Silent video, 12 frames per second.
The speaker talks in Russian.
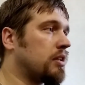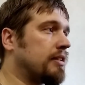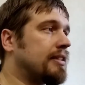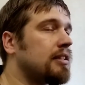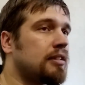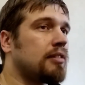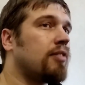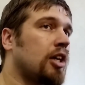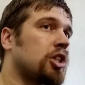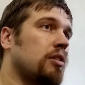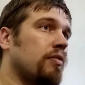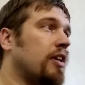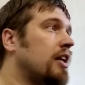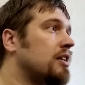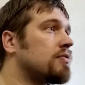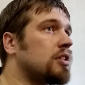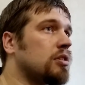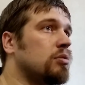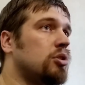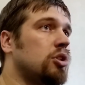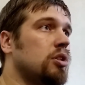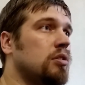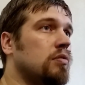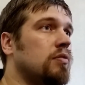дело-то ваше верить в эти
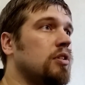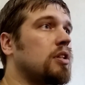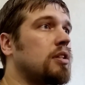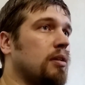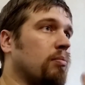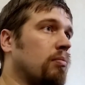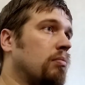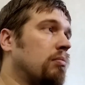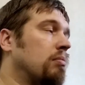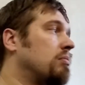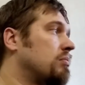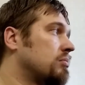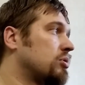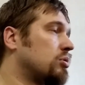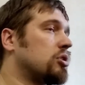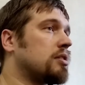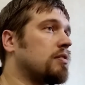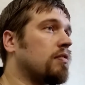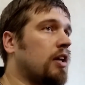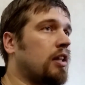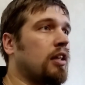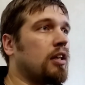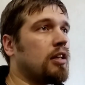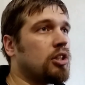лучи, в их там
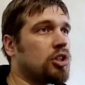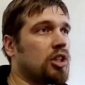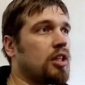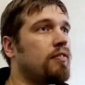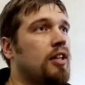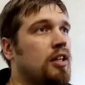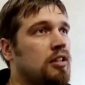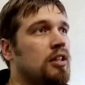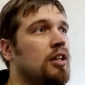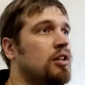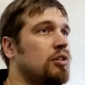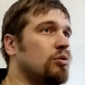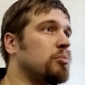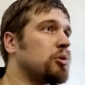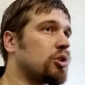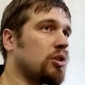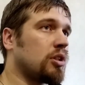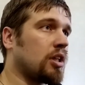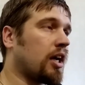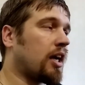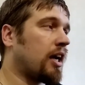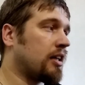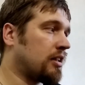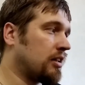существование, или же не верить, думать, что это
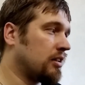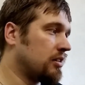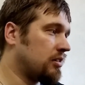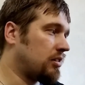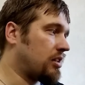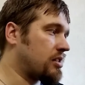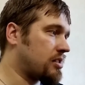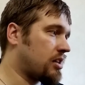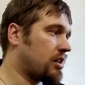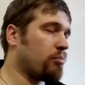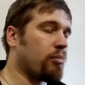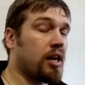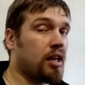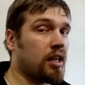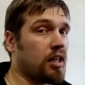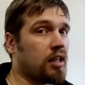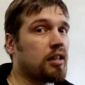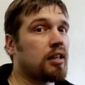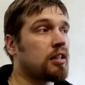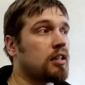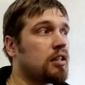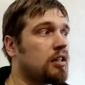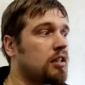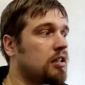какая-то, я не знаю, магия, да?
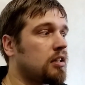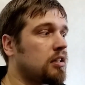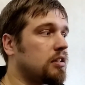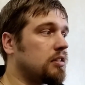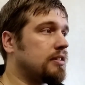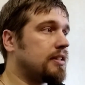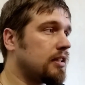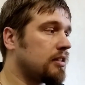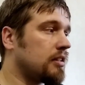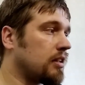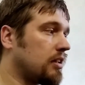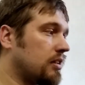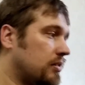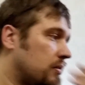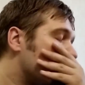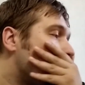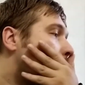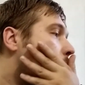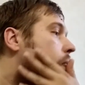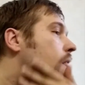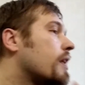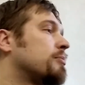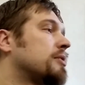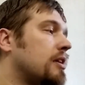Дело
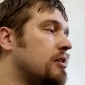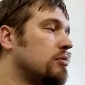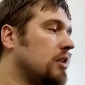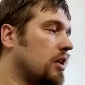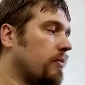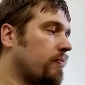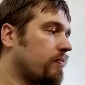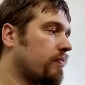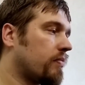абсолютно